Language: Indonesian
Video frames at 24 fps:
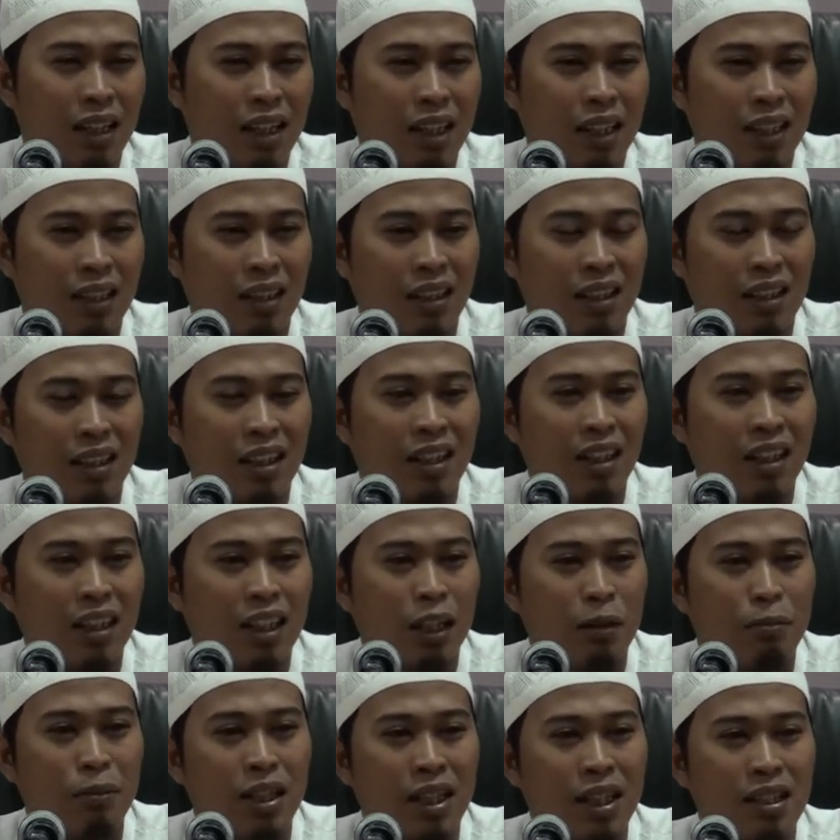Kita katakan
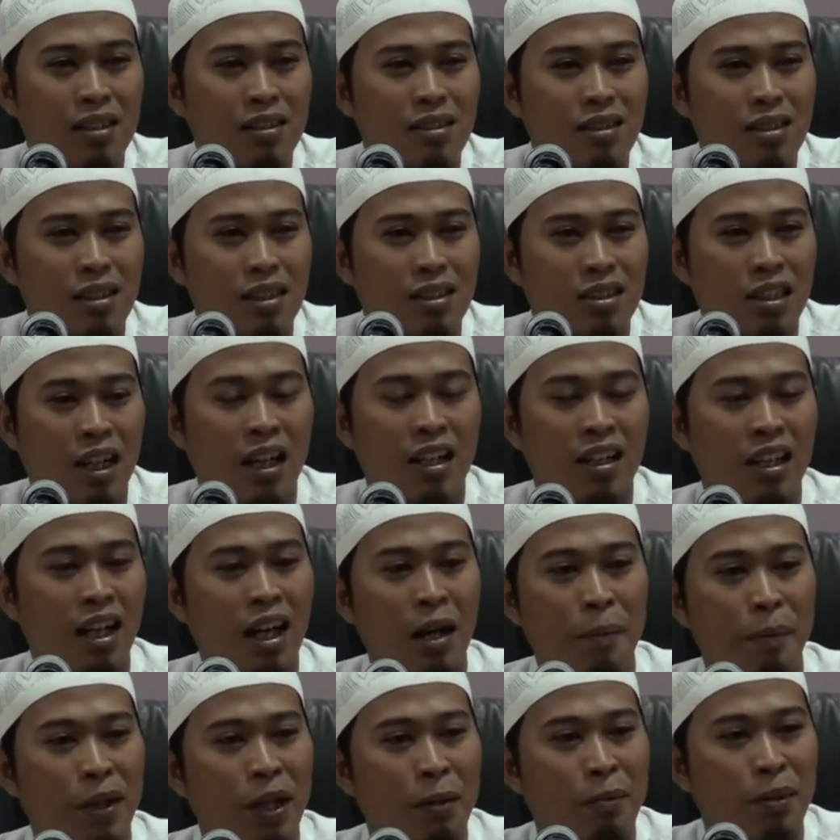kemarin cahaya
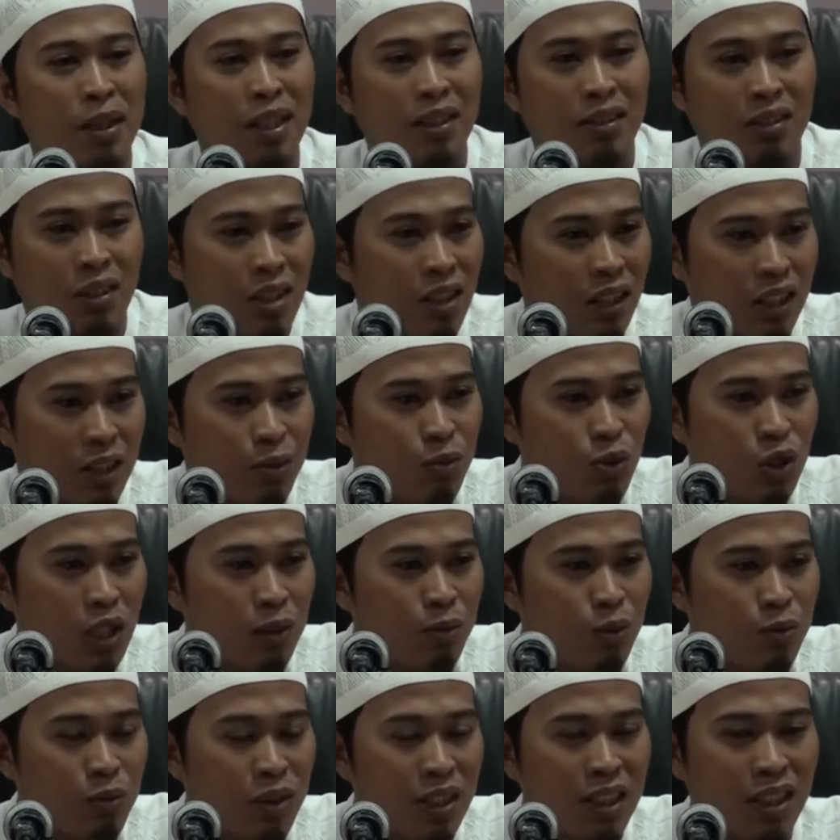apa yang paling terang di muka
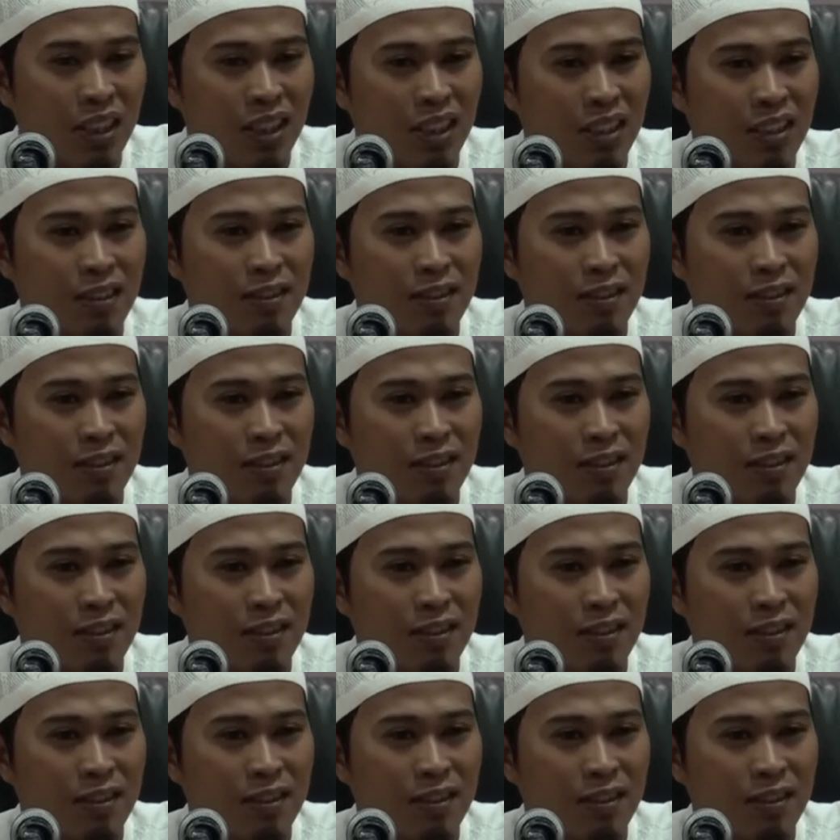bumi ini?